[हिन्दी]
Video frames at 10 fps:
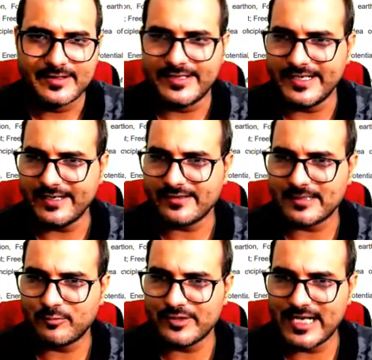ठीक है
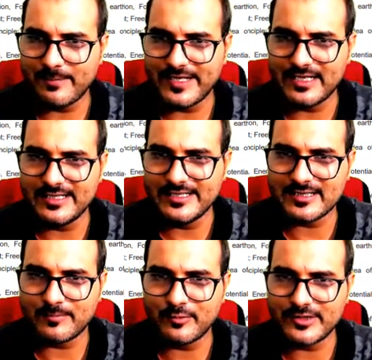सब कुछ यहाँ पे देख लीजिए
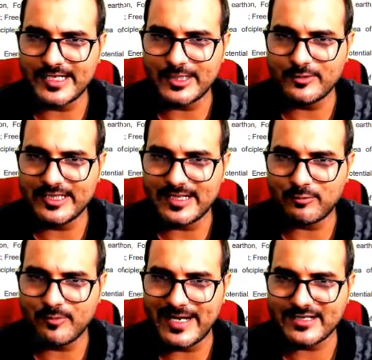सब कुछ ए टू जेड
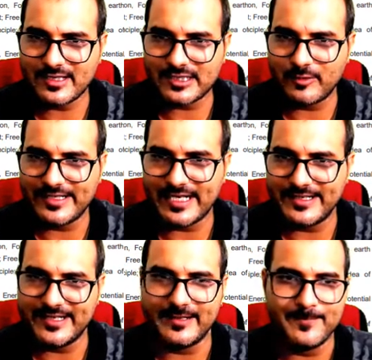आपको मैच करता हुआ
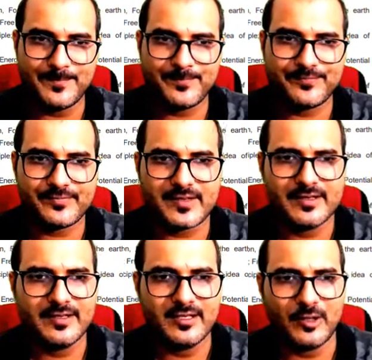दिखाई देगा
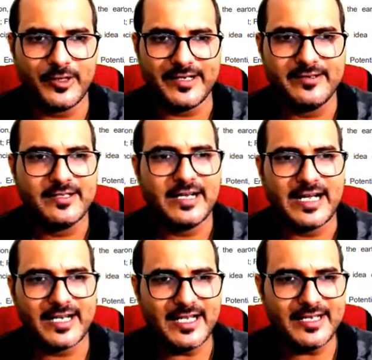ओके
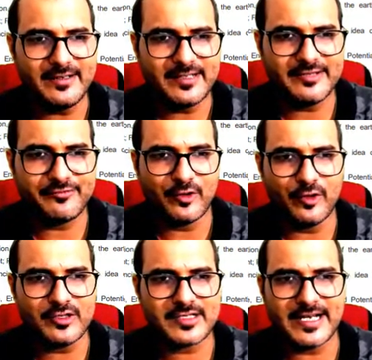अगला है कि
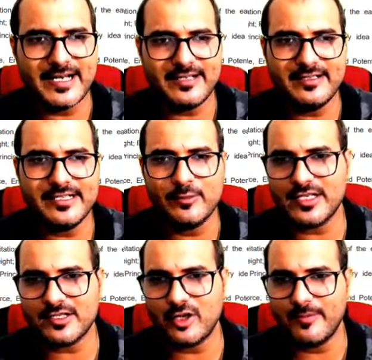फोर्स एंड
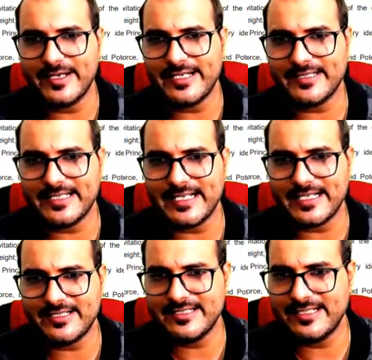न्यूटन लॉ में देखते हैं क्या
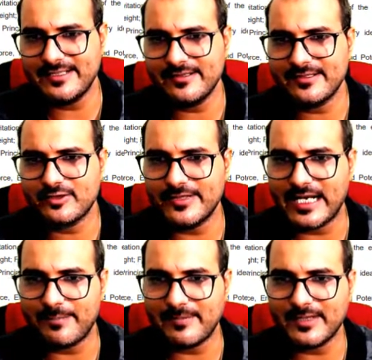क्या चीज़ें हैं तो
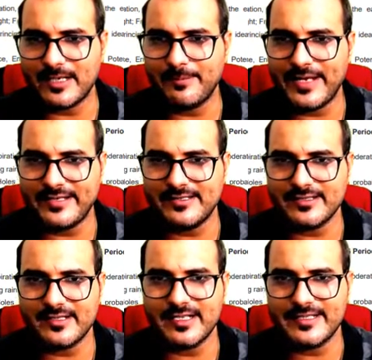यहाँ पे अपन
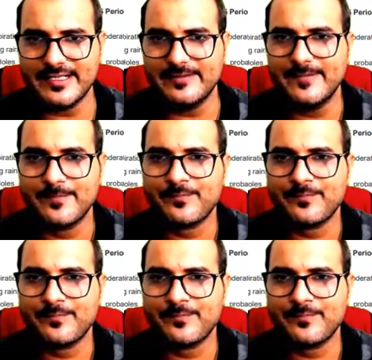कंपेरिजन कर लेते हैं